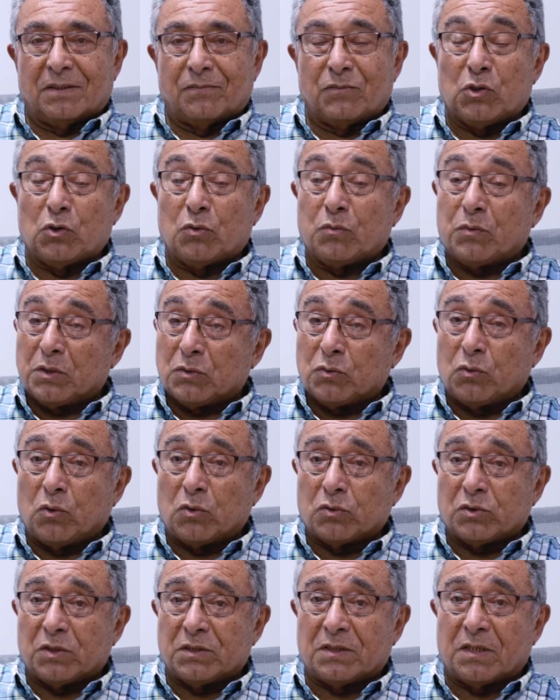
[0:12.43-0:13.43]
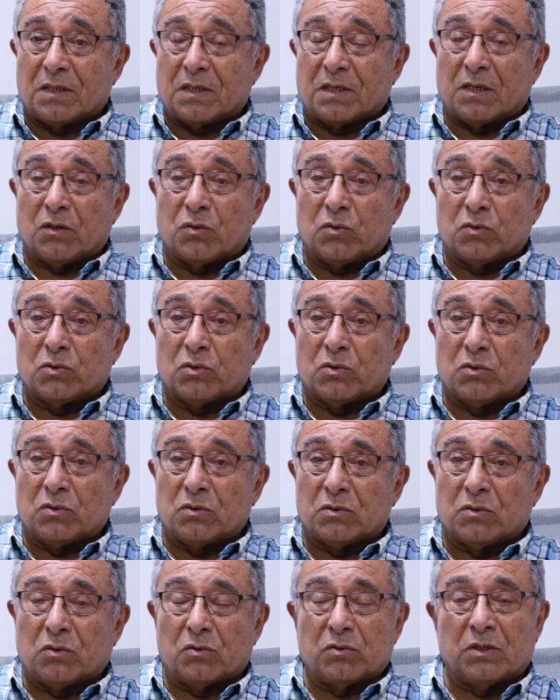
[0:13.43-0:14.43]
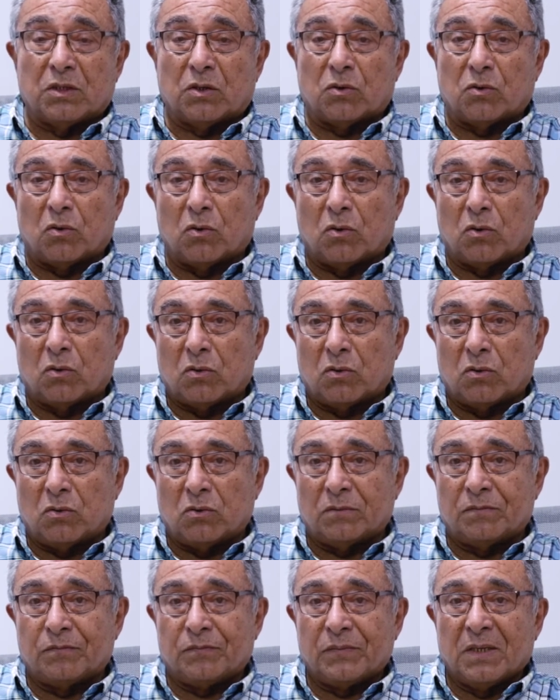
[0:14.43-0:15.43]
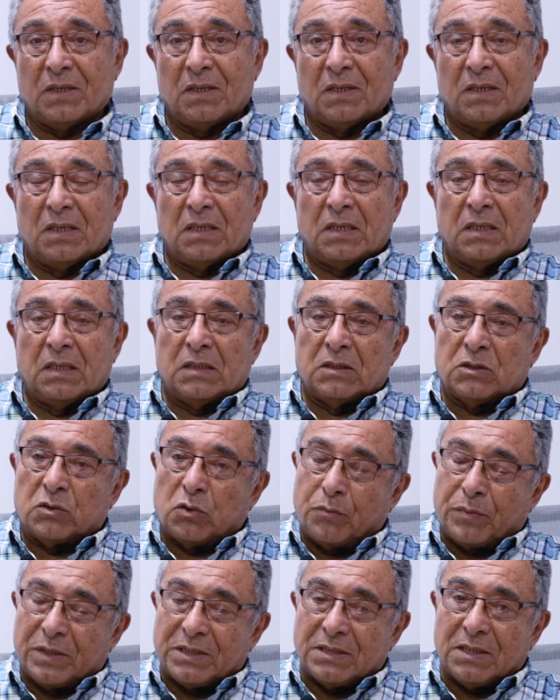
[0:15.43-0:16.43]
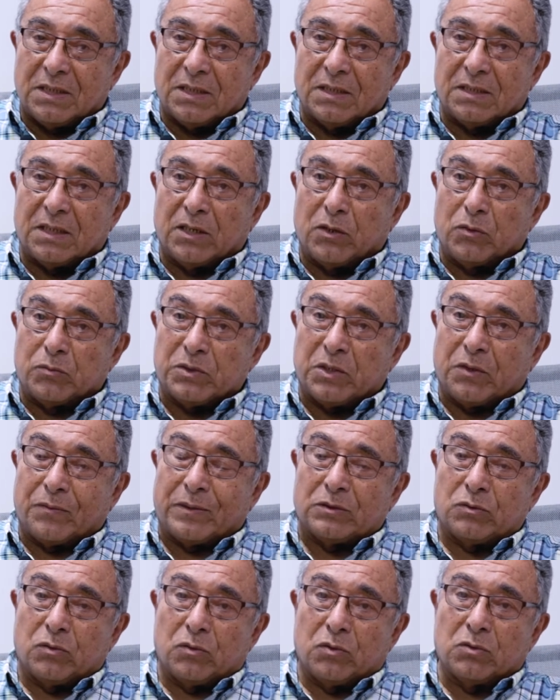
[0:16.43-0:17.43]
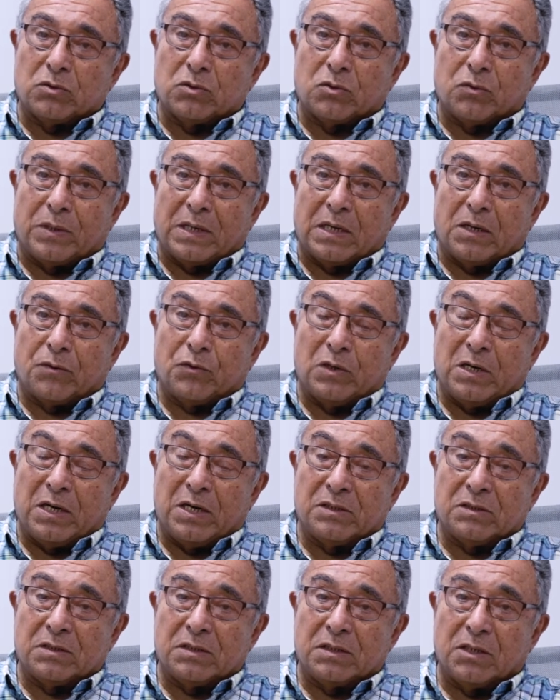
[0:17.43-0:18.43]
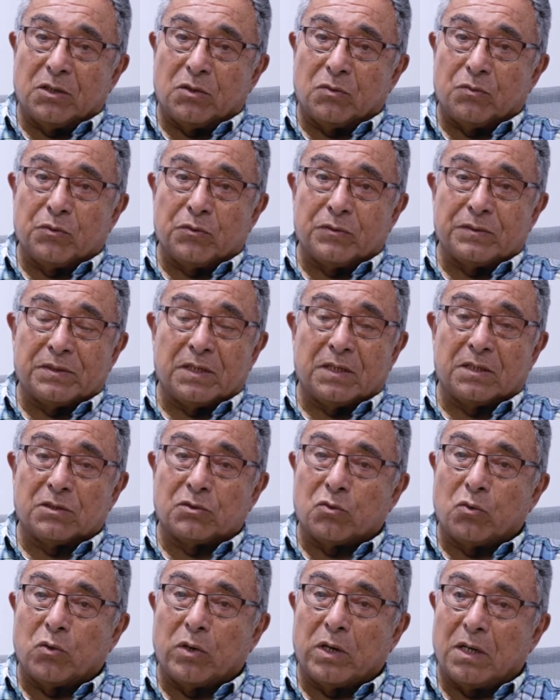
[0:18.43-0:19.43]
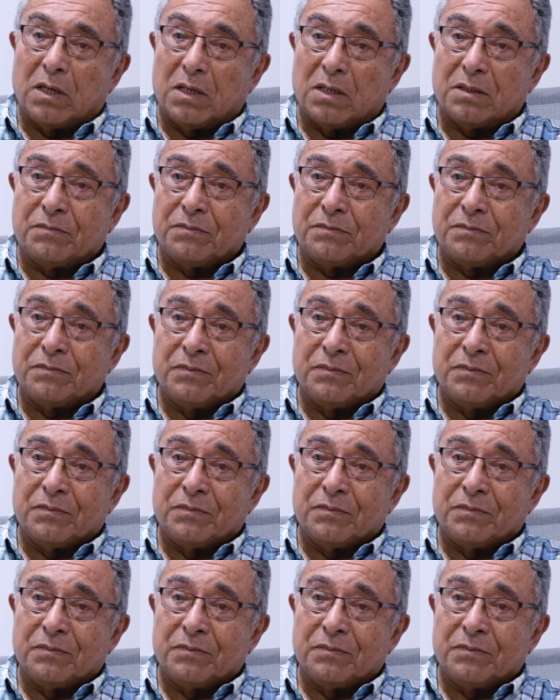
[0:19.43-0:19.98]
Mi nombre es Julio César Caroso, soy psicólogo, soy presidente del Observatorio sobre la Violencia y Convivencia en la Escuela,